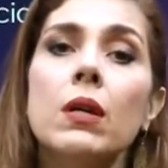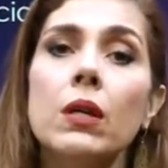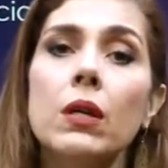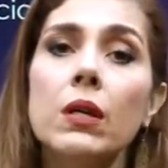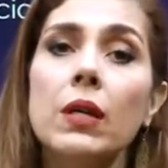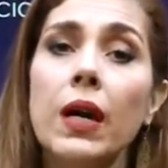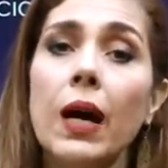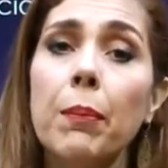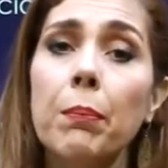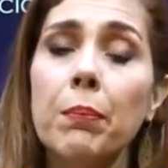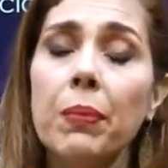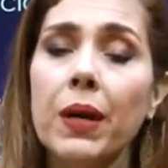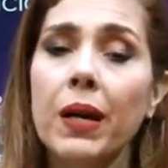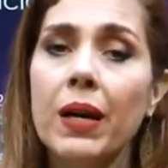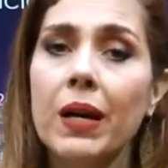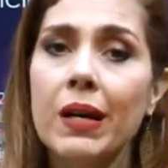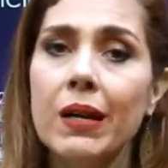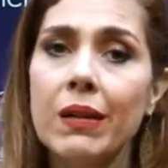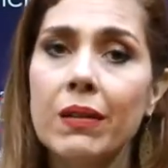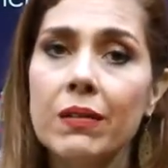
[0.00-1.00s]

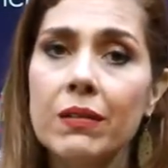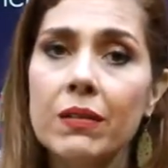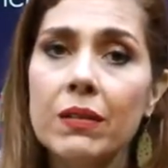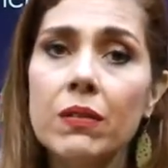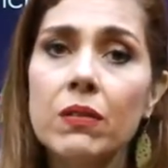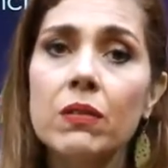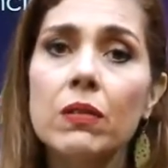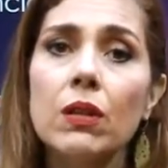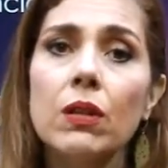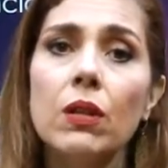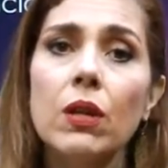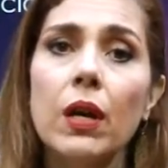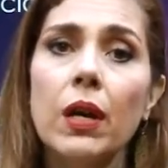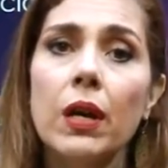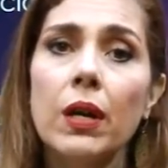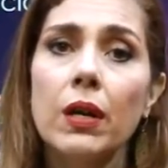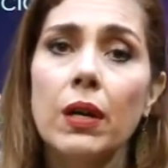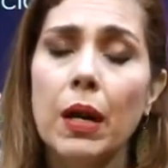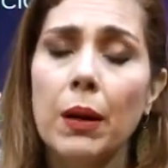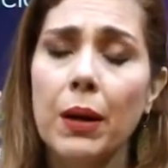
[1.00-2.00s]
Capazes,
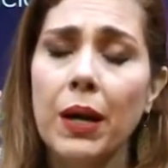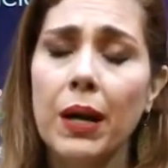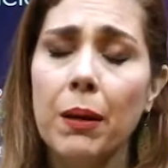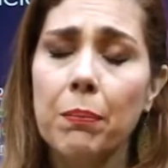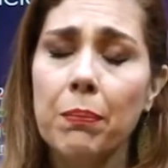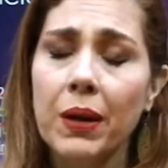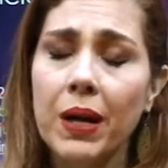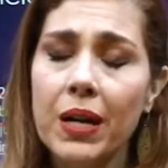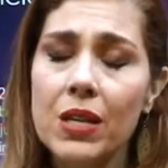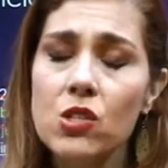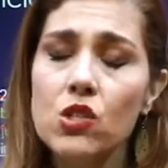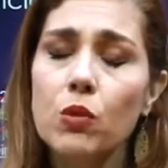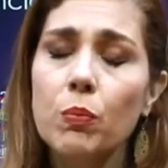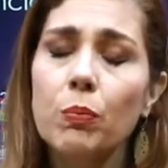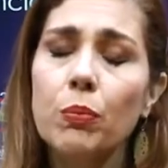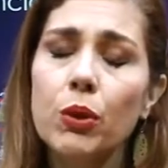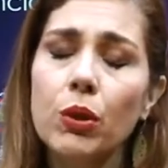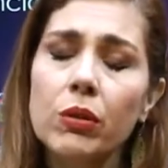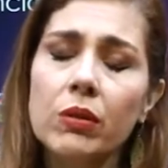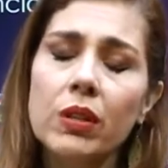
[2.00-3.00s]
é, capaz de
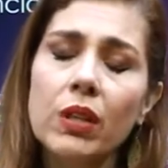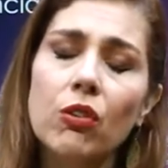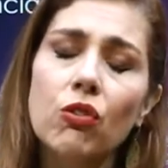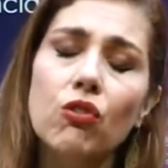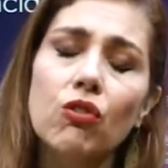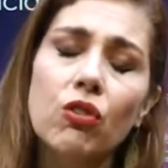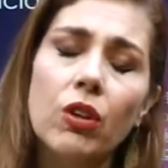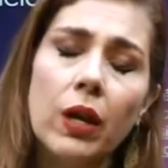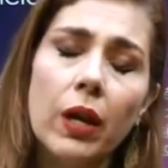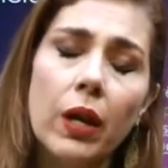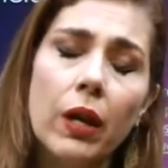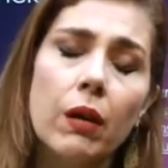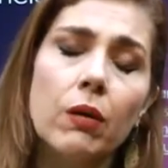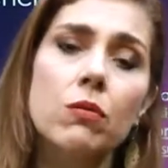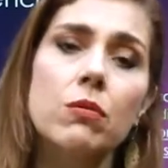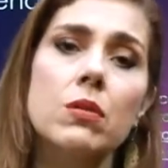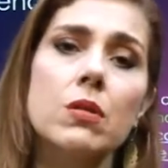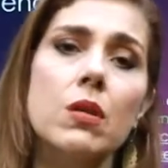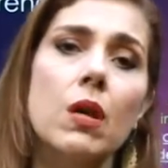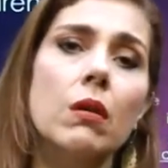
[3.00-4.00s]
proteger
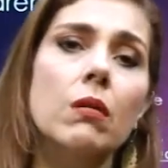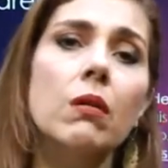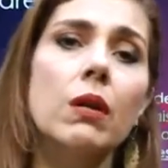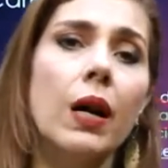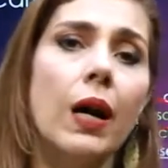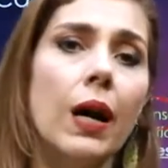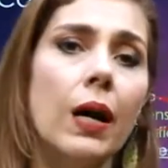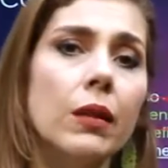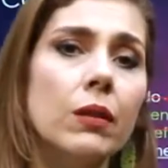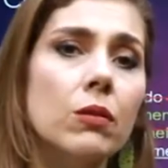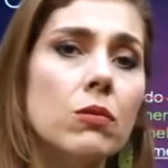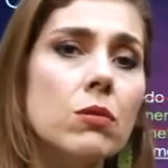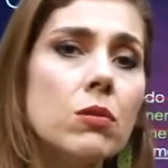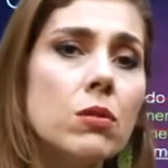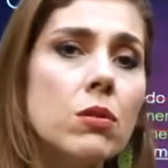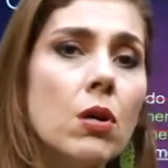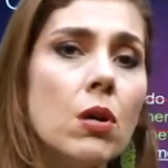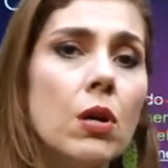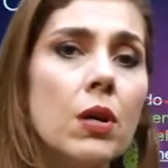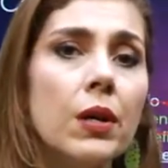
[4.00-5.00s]
os
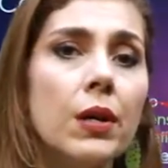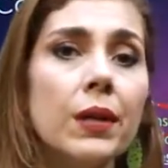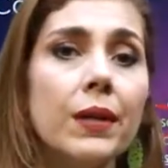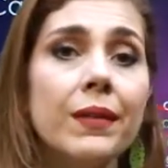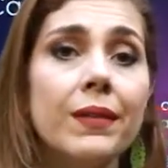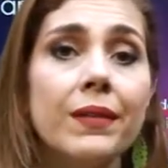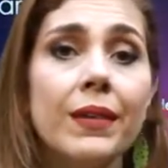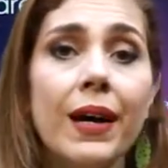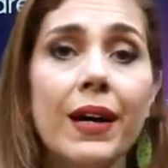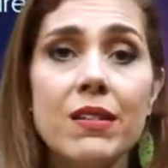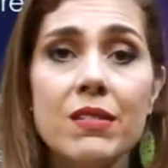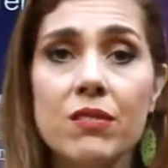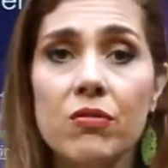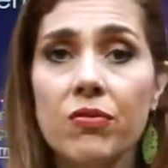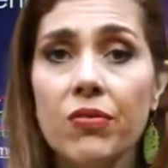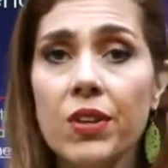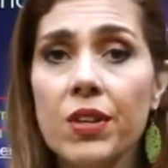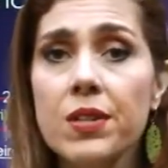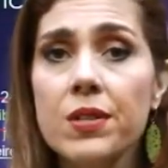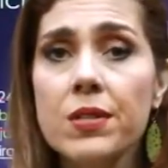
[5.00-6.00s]
segurados das
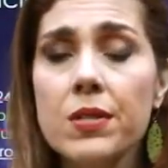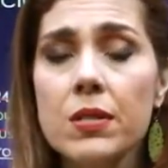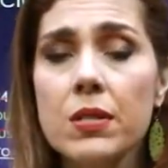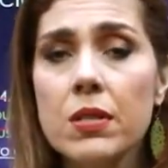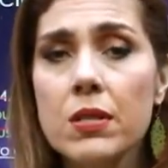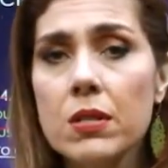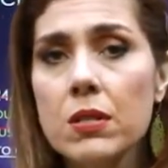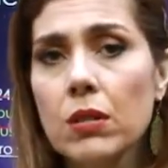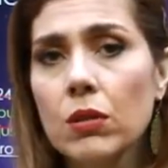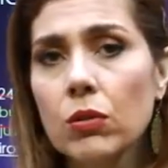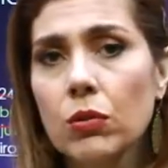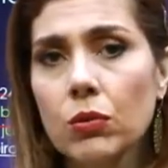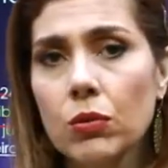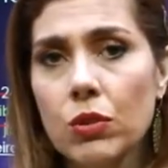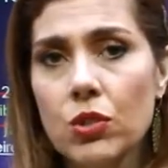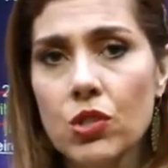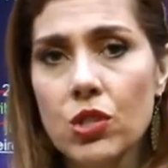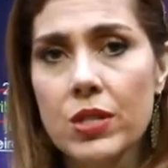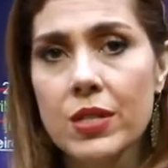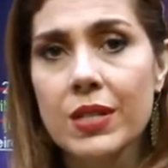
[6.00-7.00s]

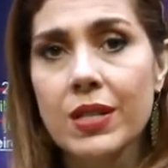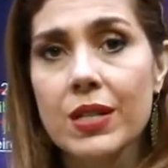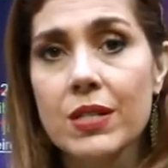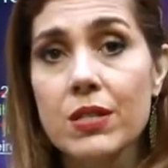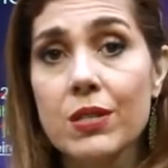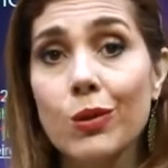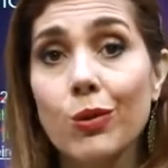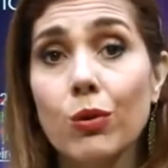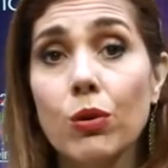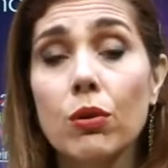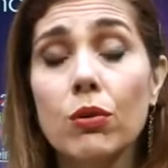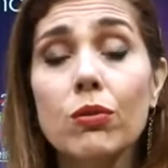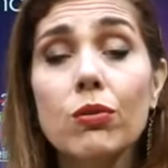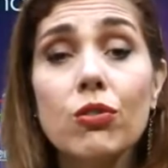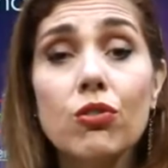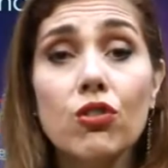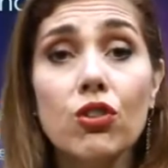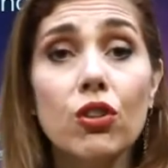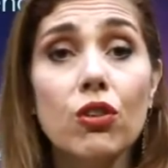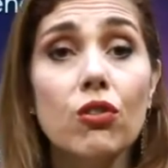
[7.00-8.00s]
vicissitudes, das
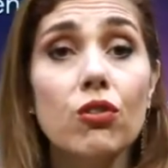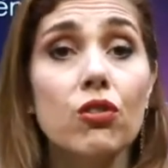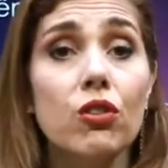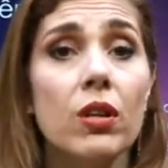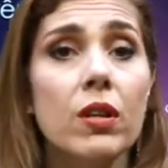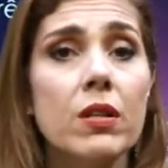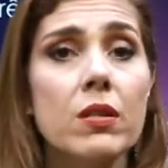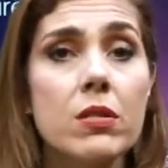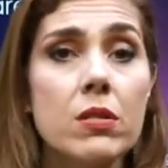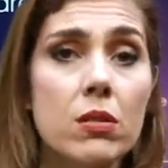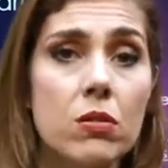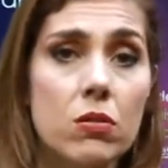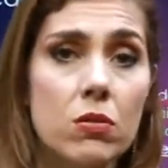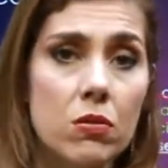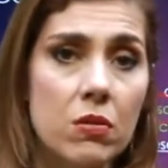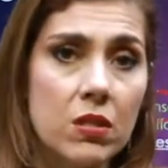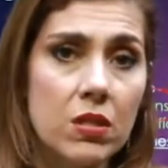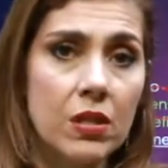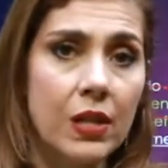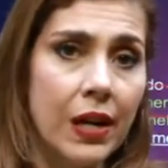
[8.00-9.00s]
contingências
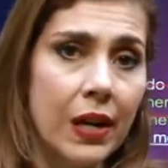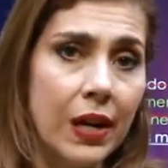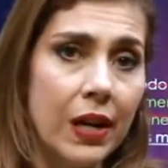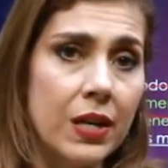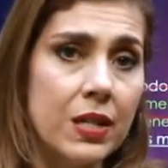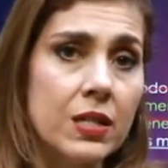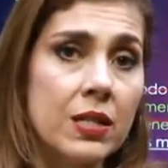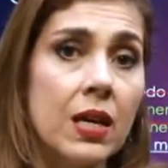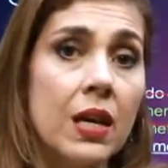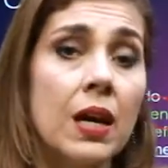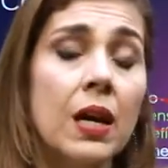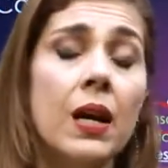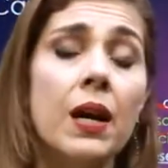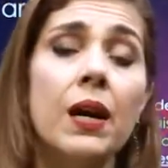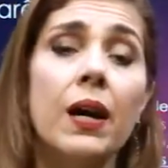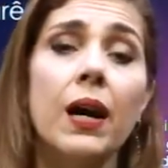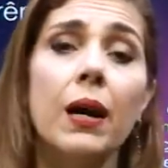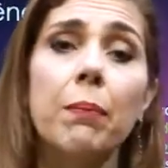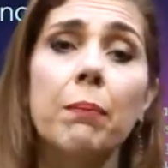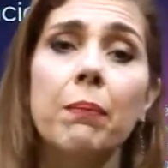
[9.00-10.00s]
sociais
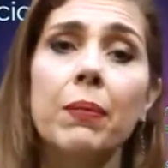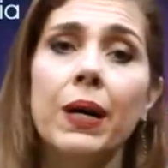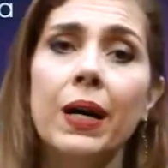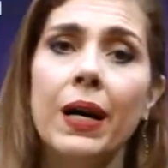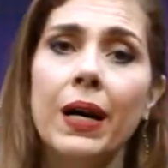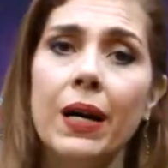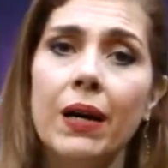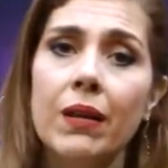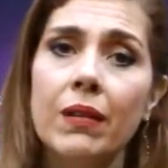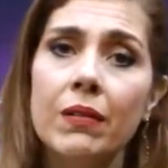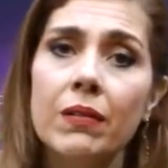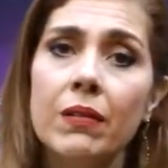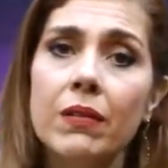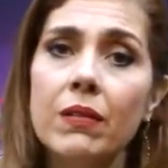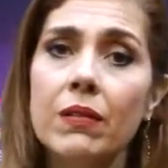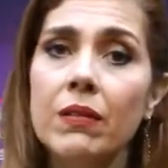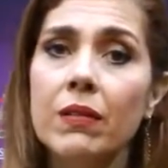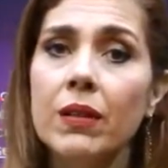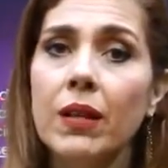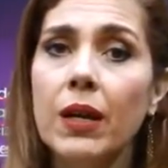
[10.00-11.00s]
capazes
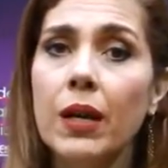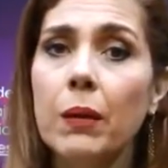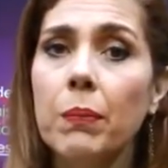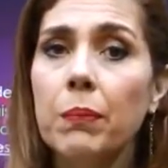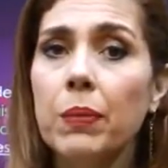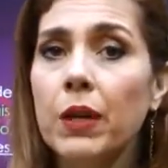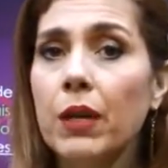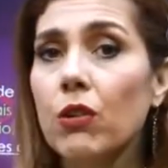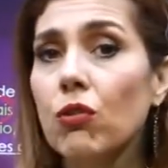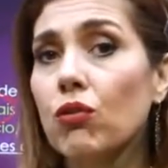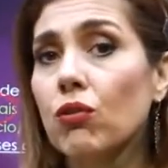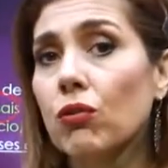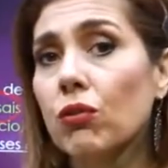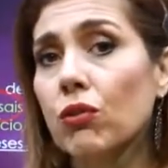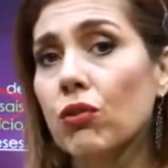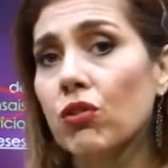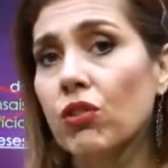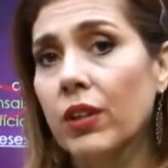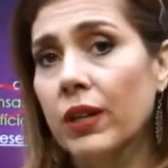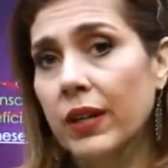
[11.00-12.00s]
de
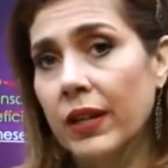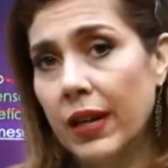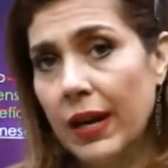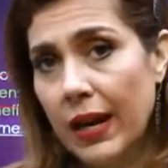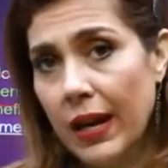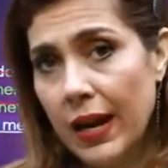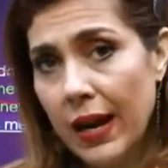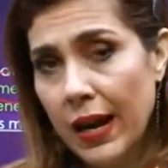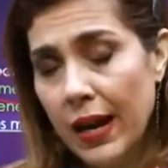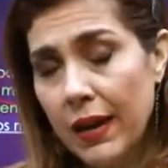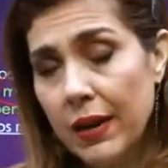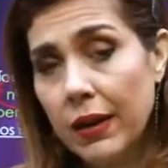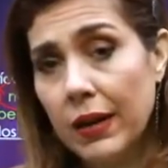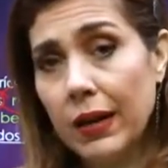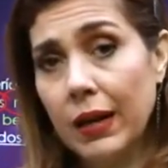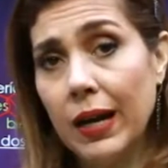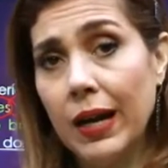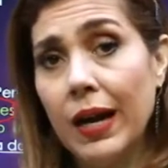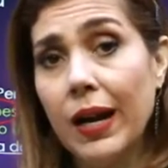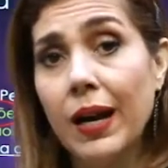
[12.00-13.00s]
prejudicar
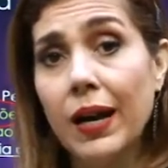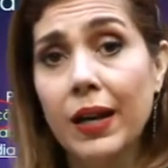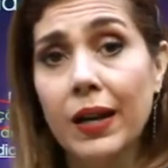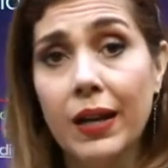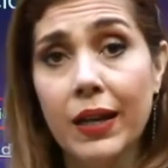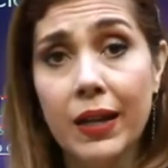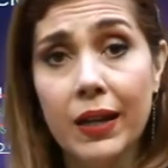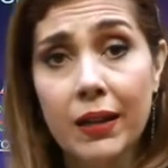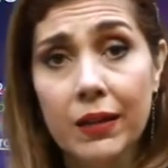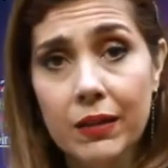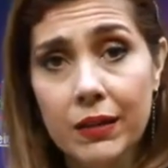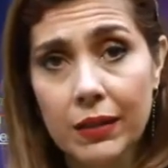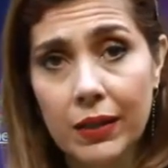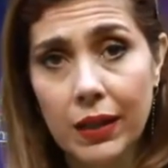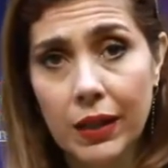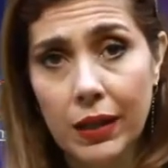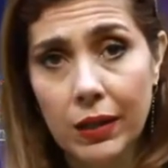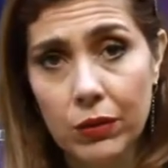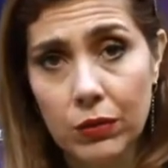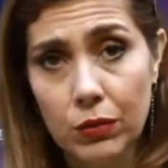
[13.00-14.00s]
a
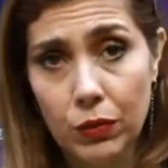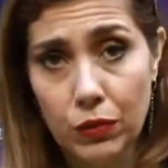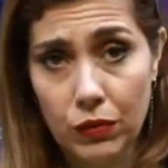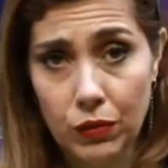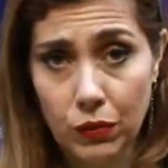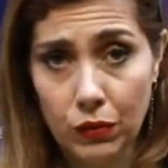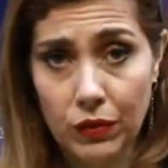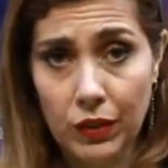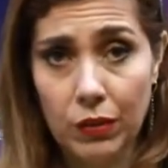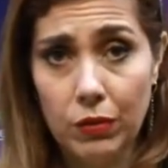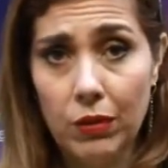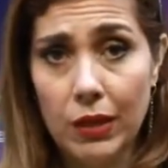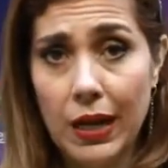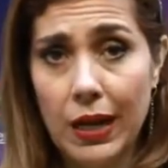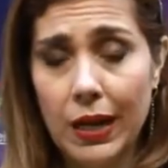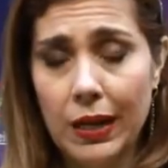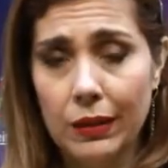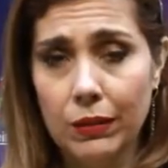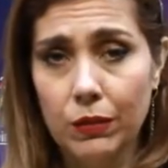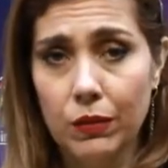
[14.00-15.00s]
renda dos seus
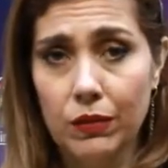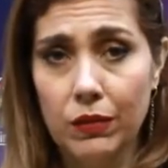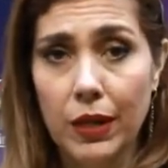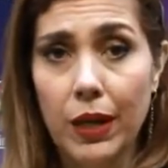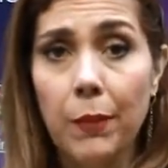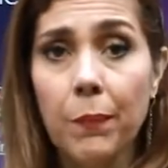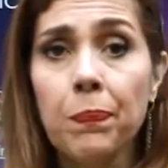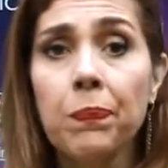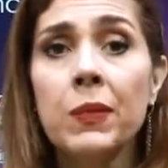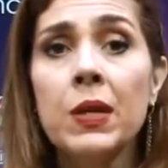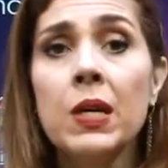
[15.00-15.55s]
segurados, né?